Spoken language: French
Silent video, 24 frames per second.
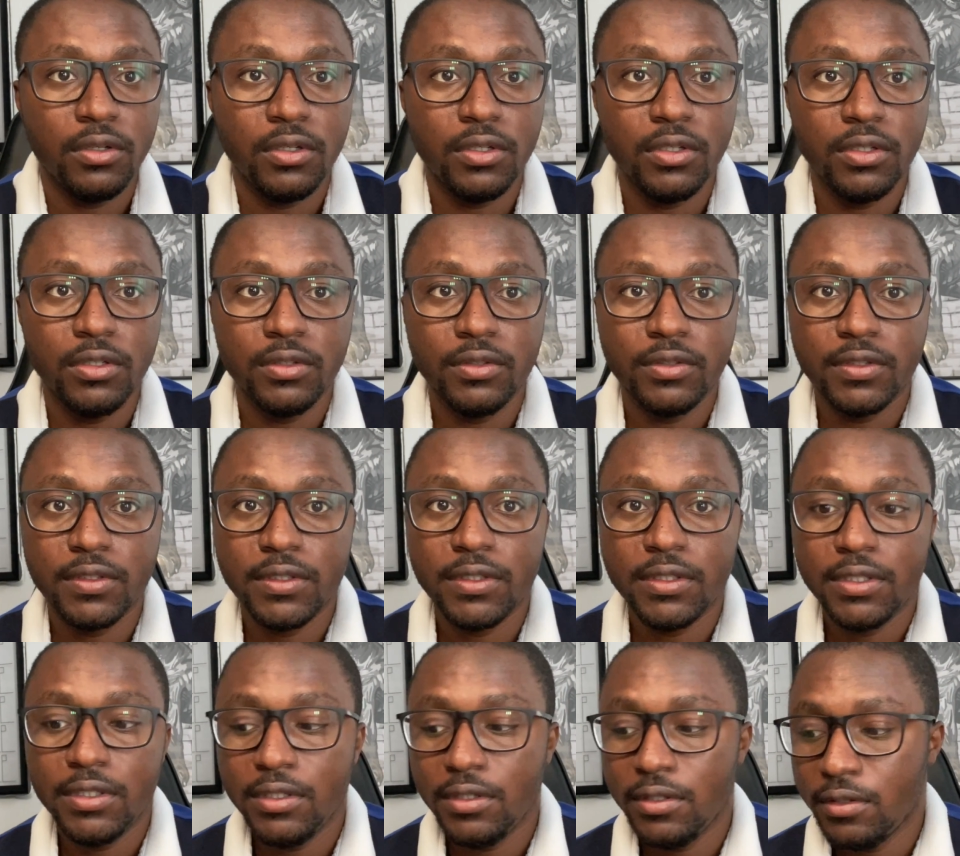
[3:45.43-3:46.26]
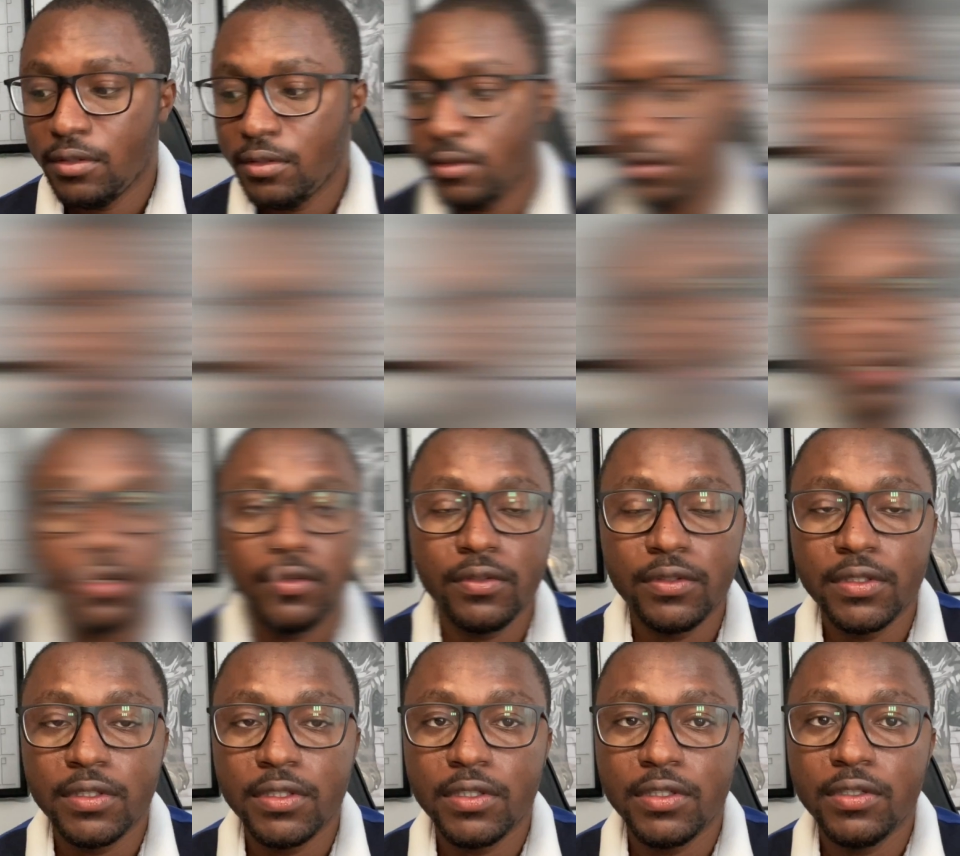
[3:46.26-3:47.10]
Et aussi, et
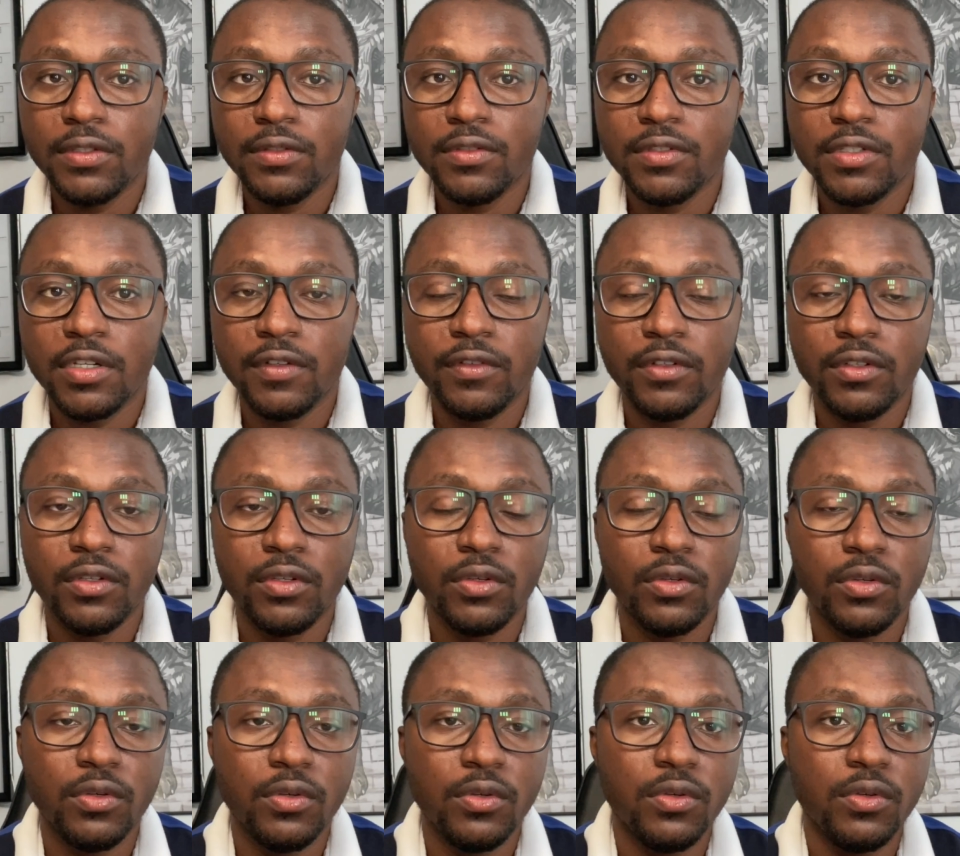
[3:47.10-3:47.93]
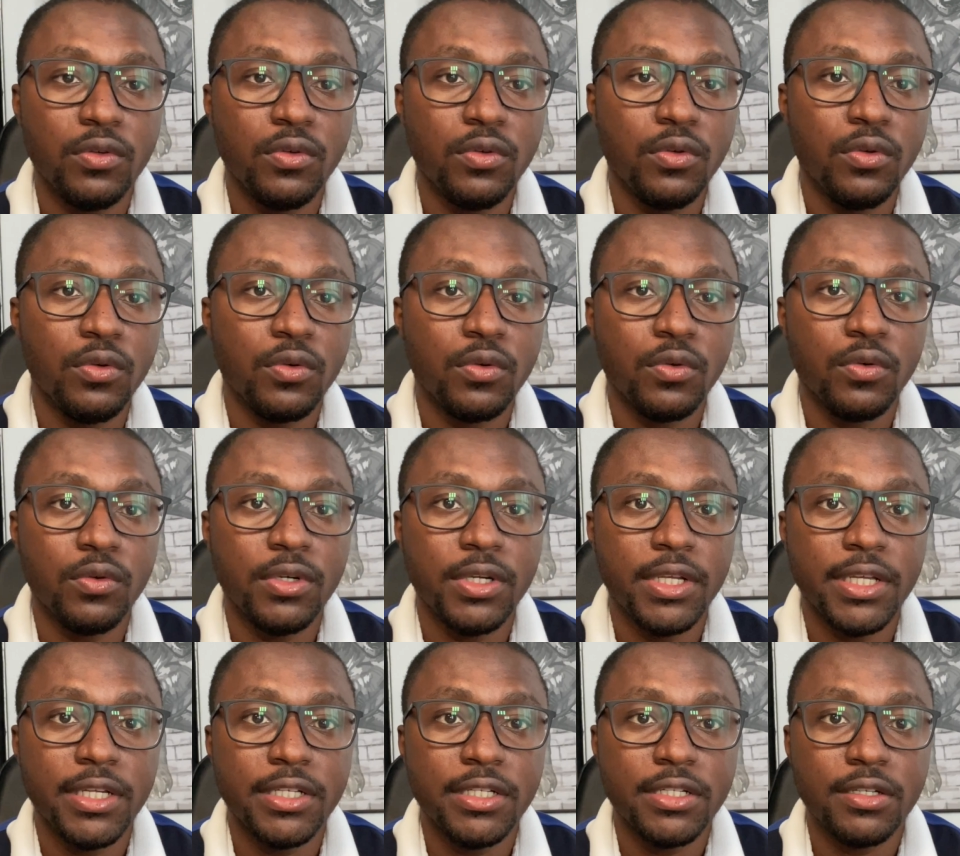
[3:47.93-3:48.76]
aussi, nous avons le
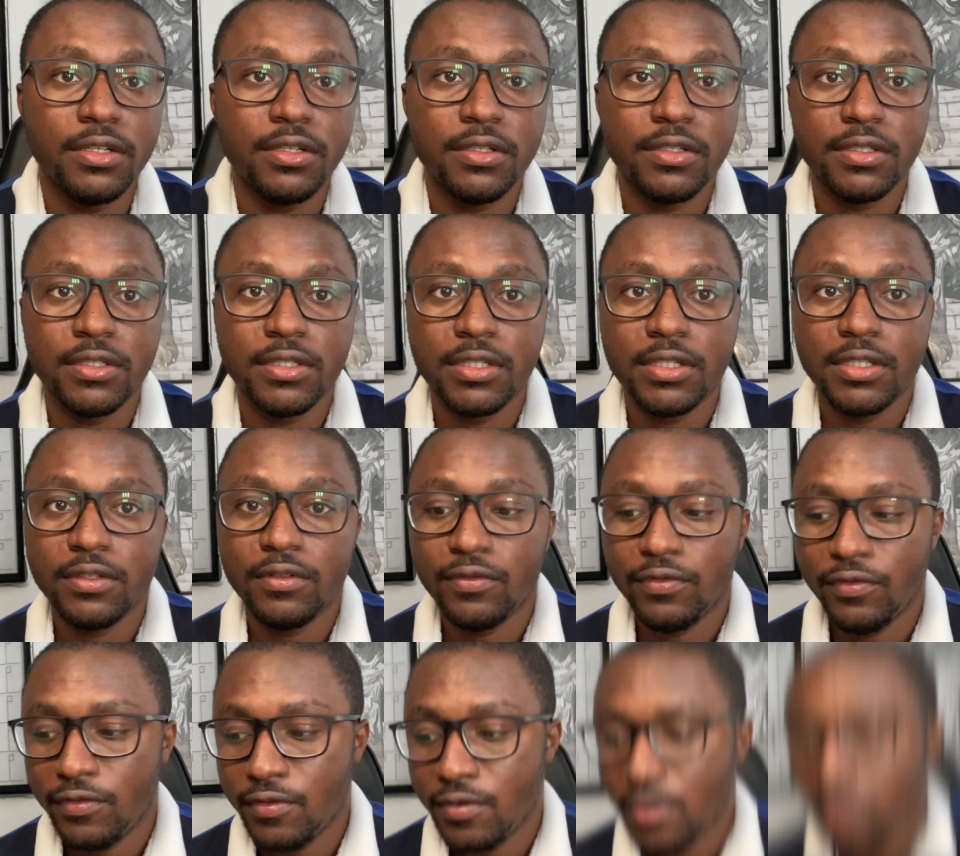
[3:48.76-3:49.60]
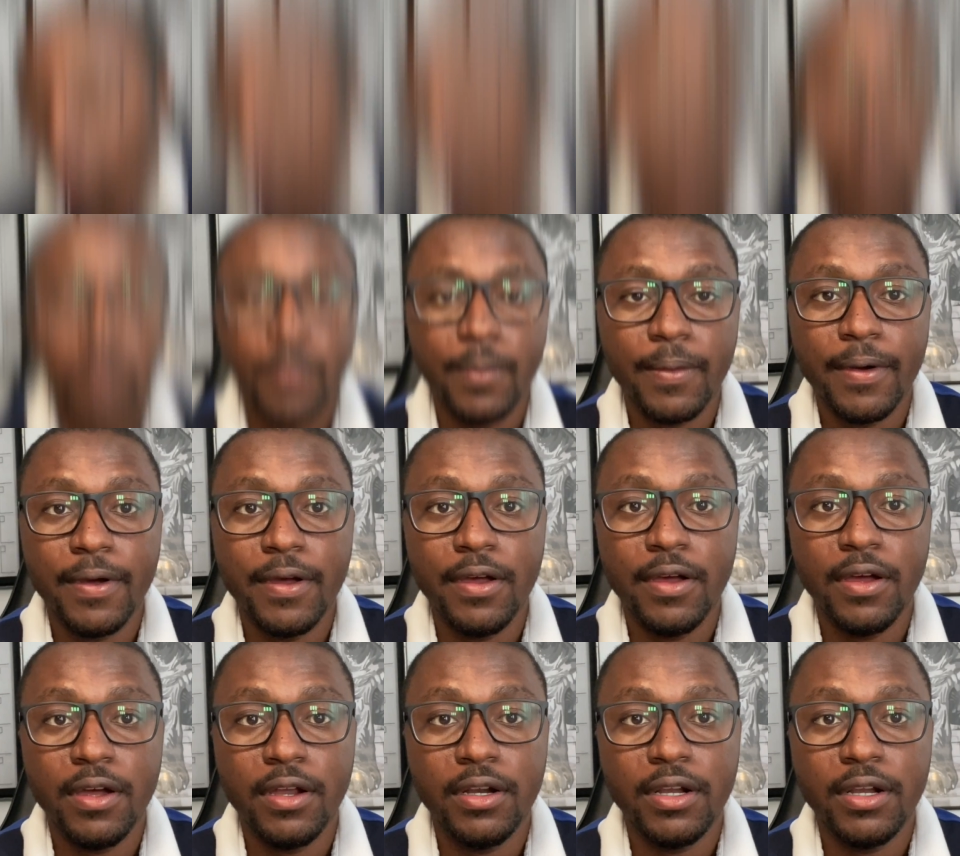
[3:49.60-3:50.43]
collège Sainte-Foy
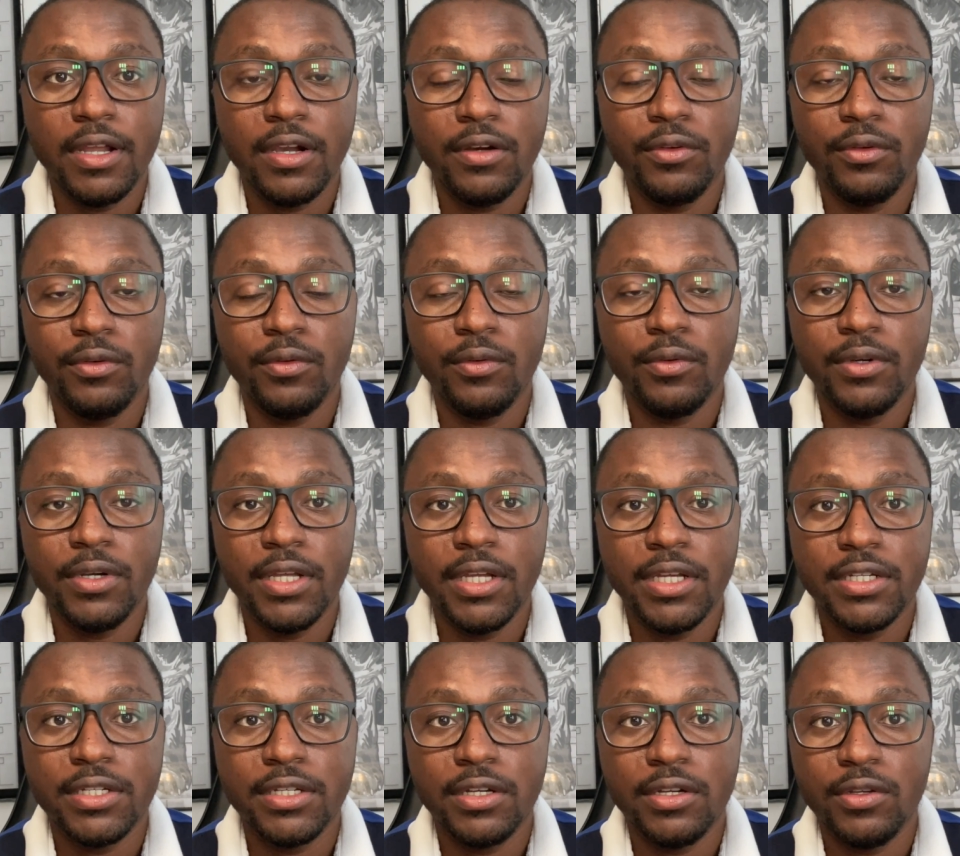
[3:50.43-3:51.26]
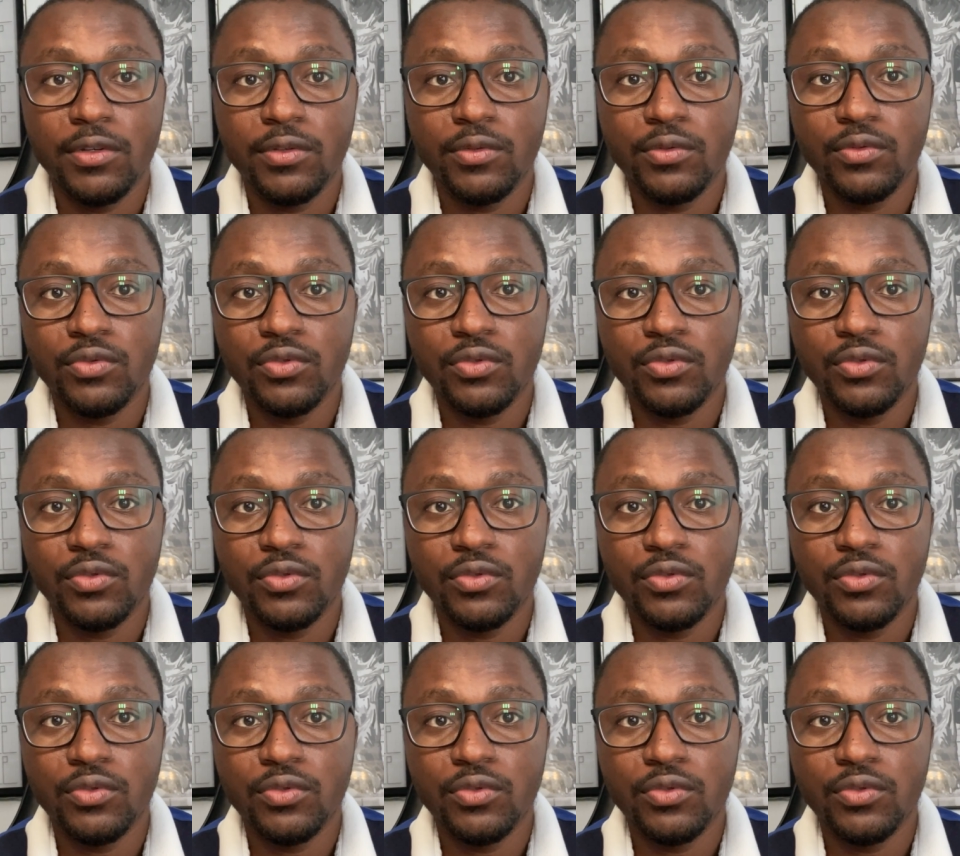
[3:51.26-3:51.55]
on euh, a le collège et le cours